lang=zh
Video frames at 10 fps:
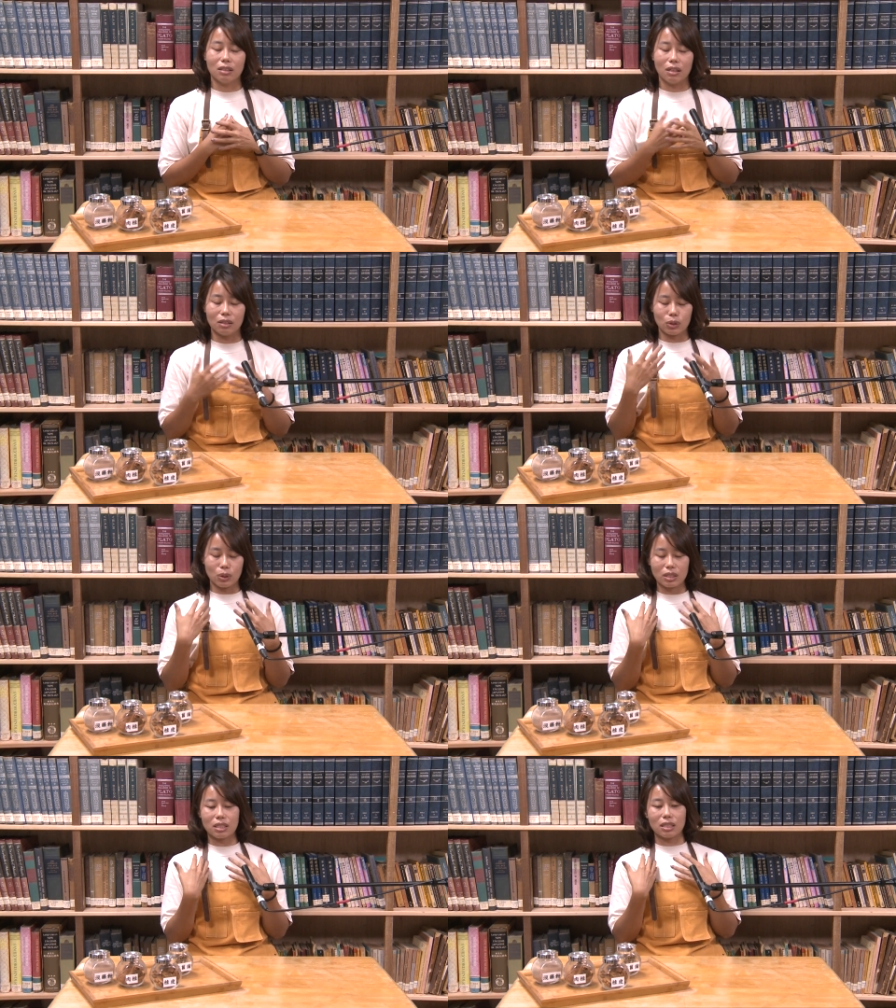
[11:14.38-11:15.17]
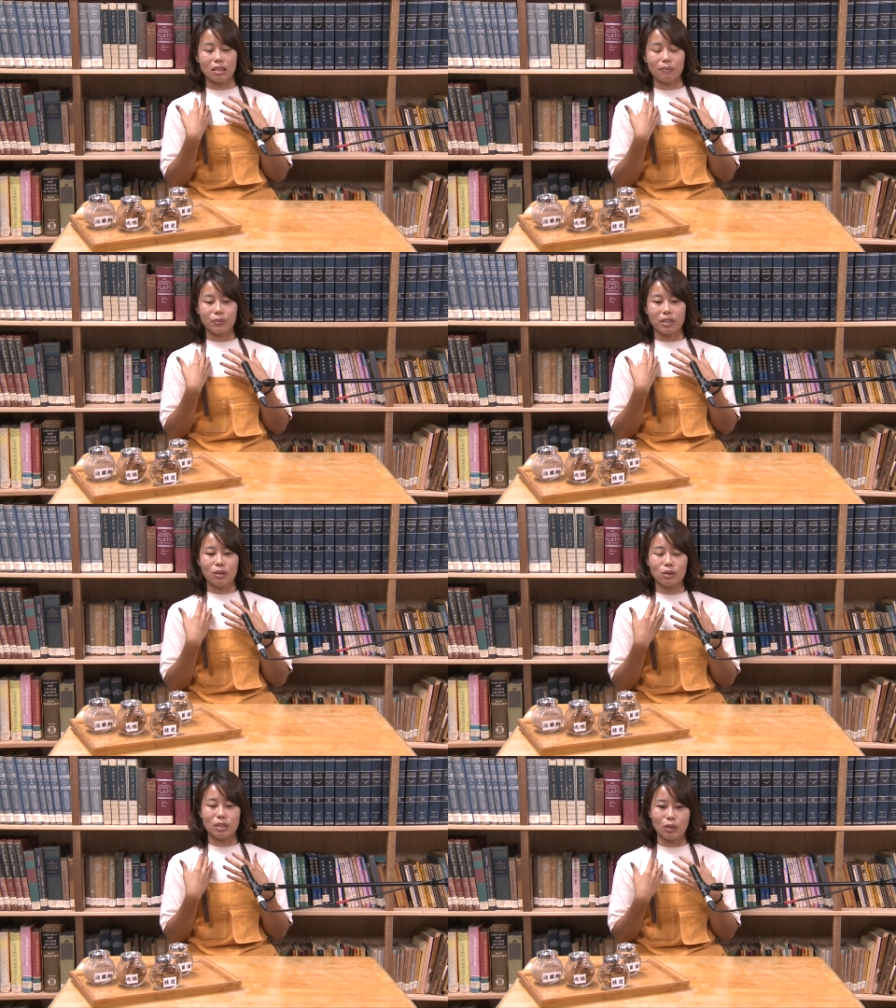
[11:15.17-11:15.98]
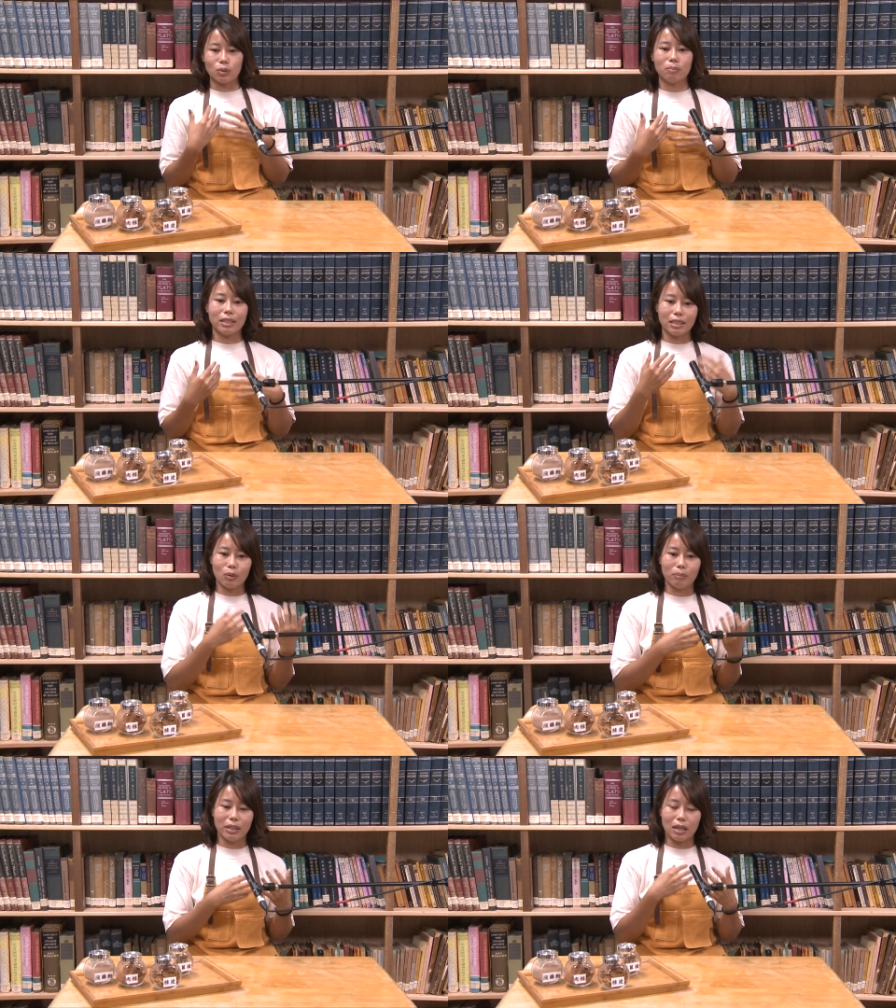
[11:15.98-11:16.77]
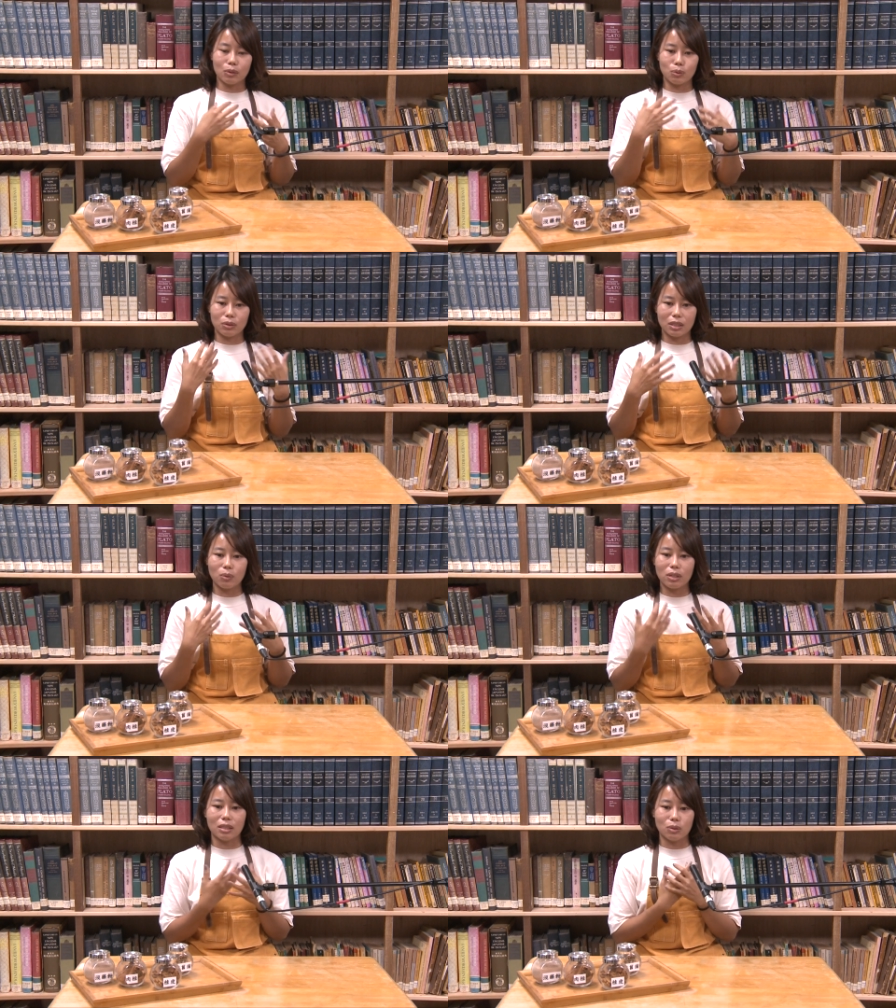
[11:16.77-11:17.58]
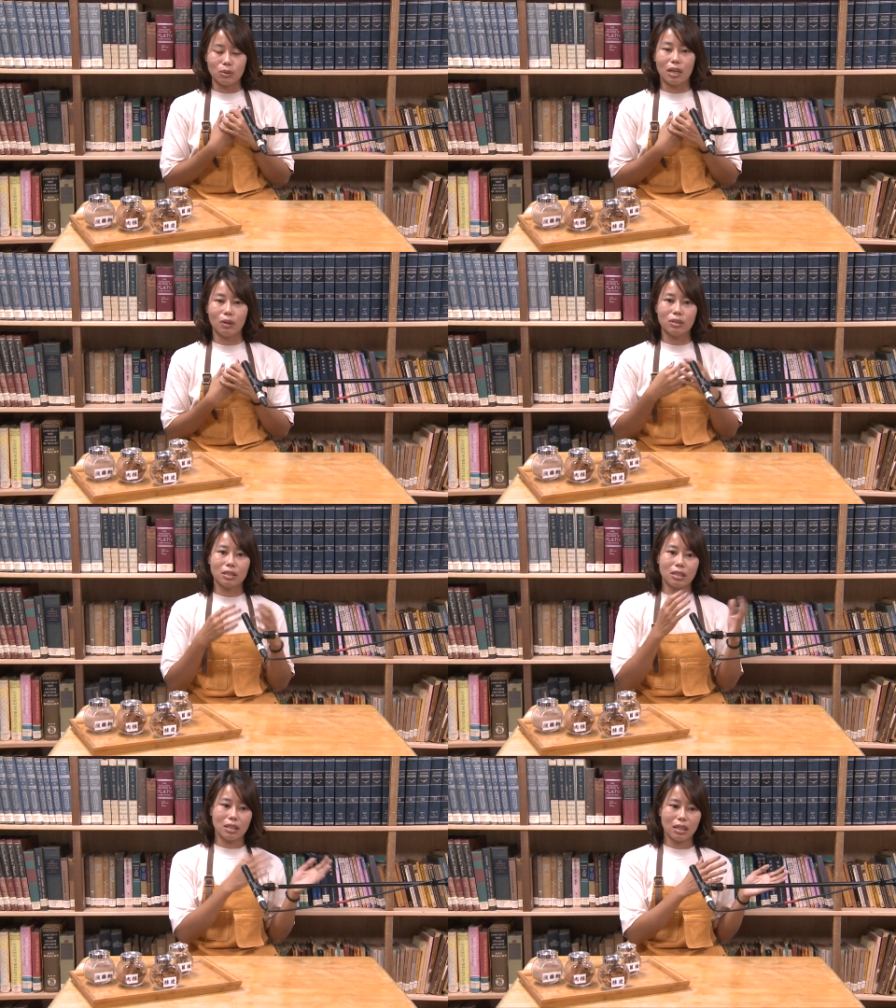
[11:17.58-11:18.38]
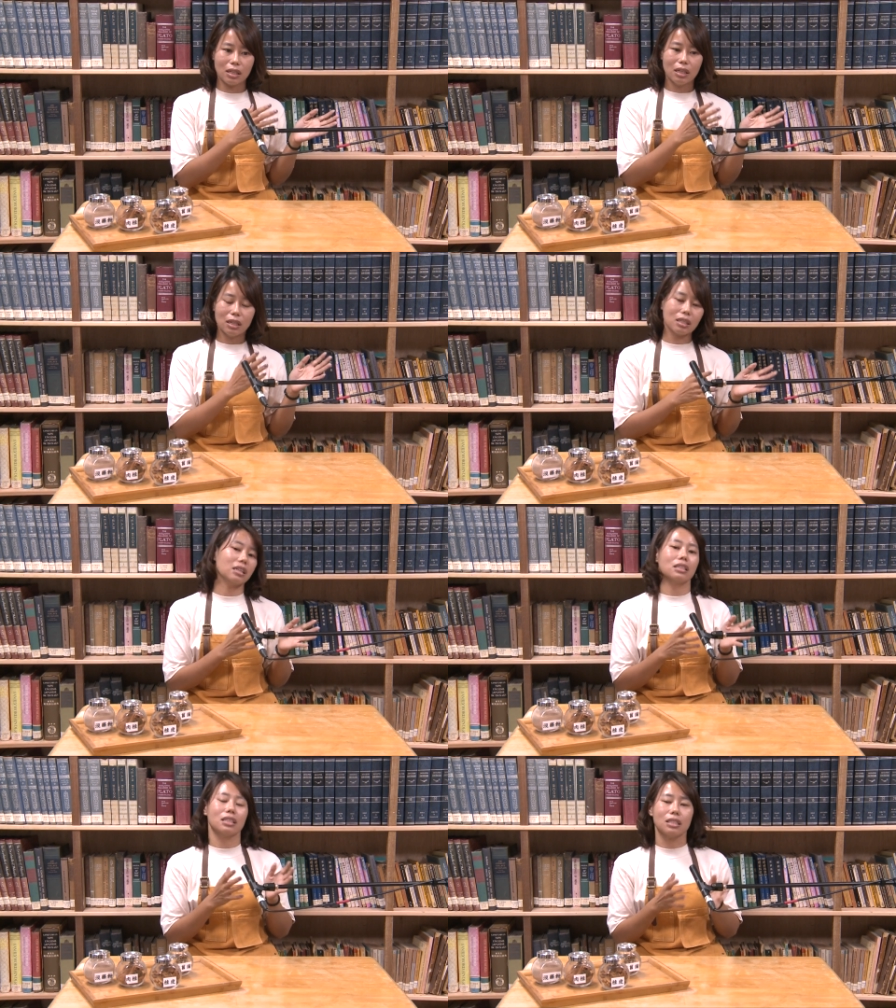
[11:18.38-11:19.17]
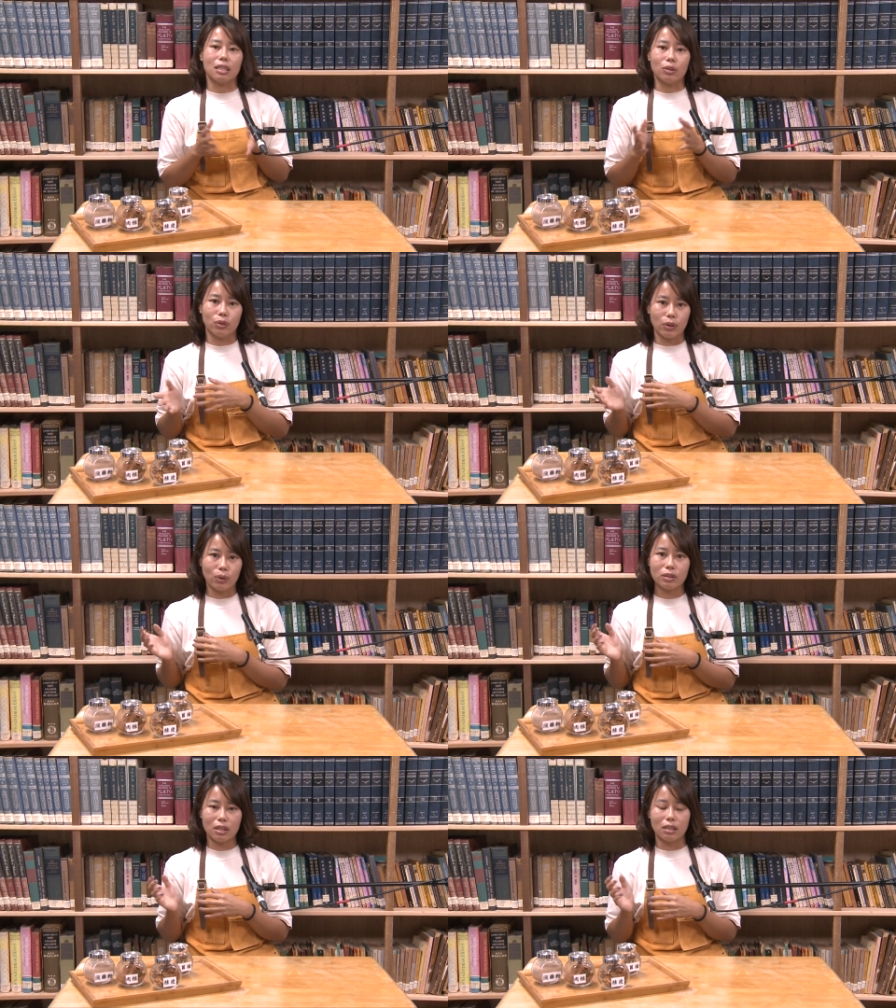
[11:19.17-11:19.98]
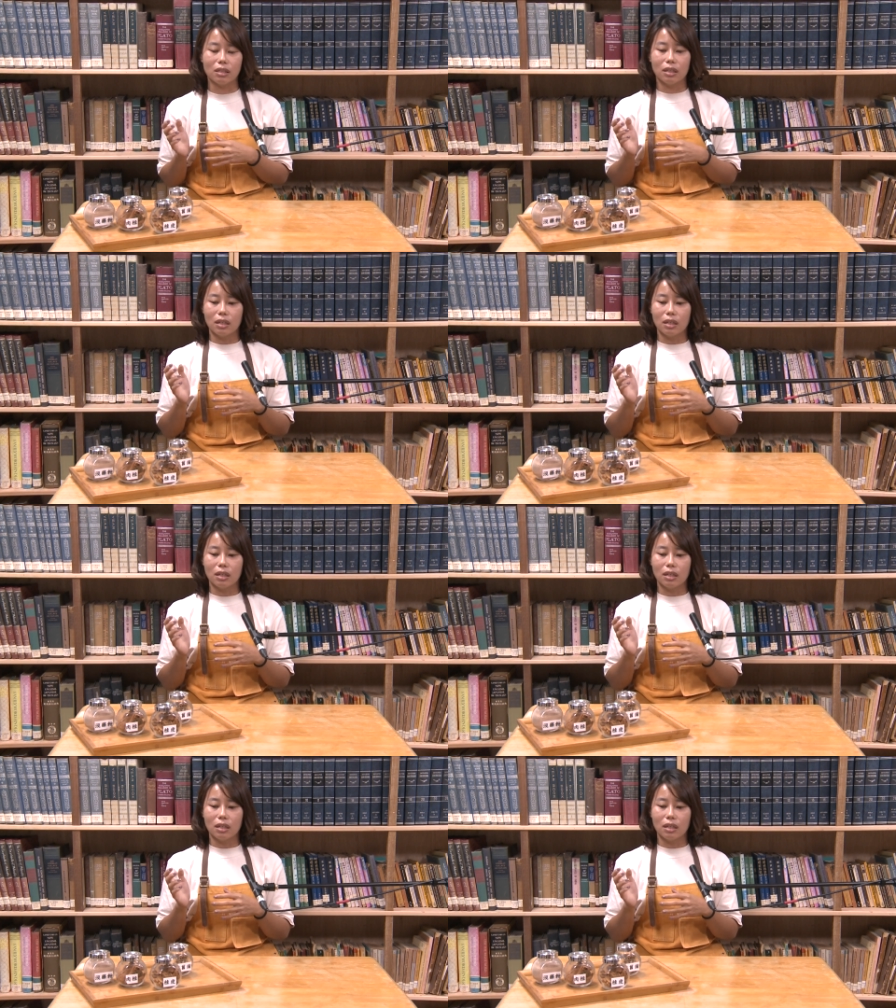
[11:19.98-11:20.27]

好休息，因为想说明天我们要聚精会神去讨论这些各个细节与流程。